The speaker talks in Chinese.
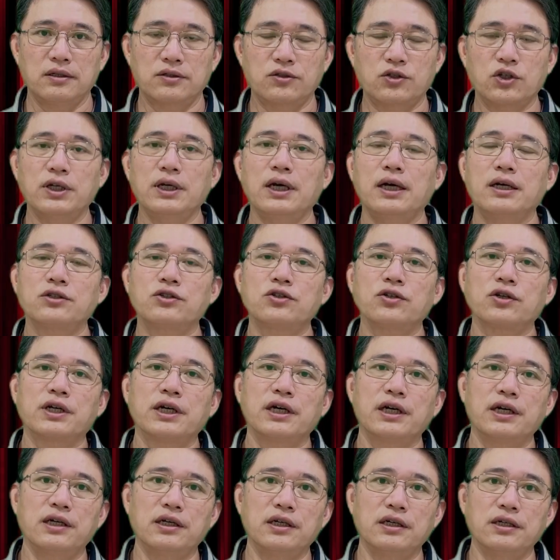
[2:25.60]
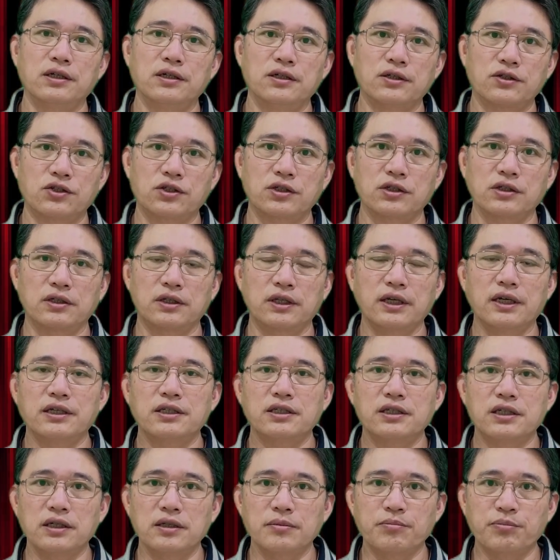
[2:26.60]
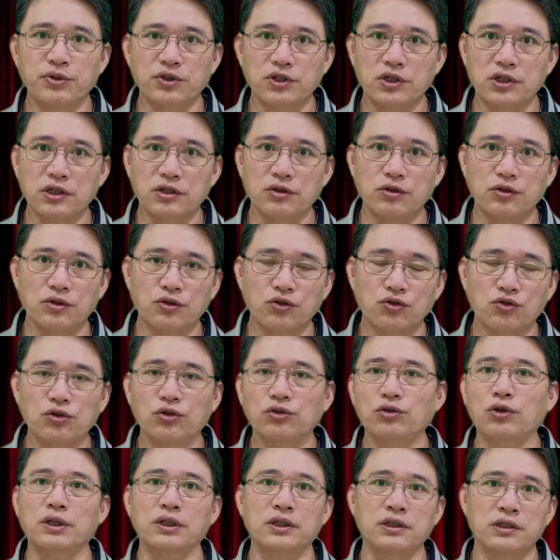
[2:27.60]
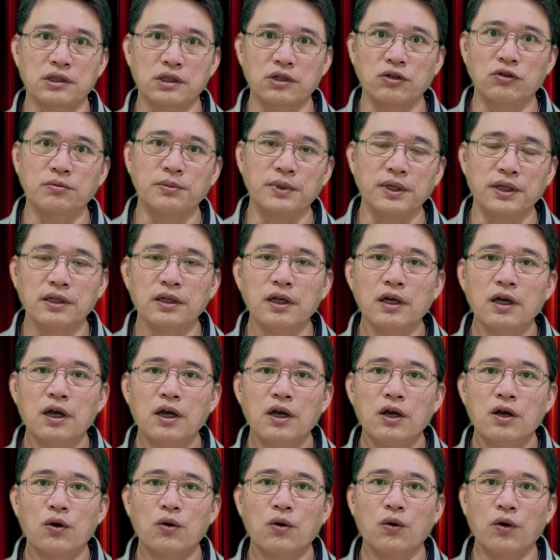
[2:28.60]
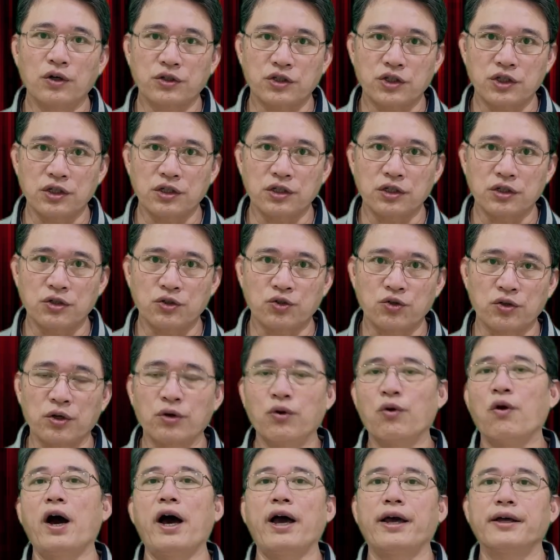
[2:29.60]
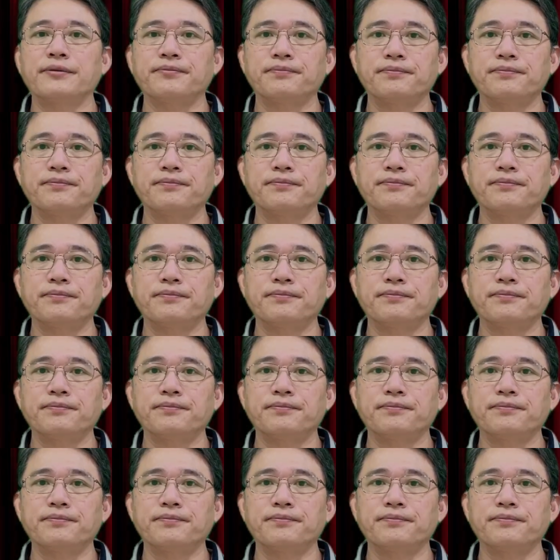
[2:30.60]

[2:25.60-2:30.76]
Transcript: 这样就可以使电器不至于缩短了寿命。或是损坏，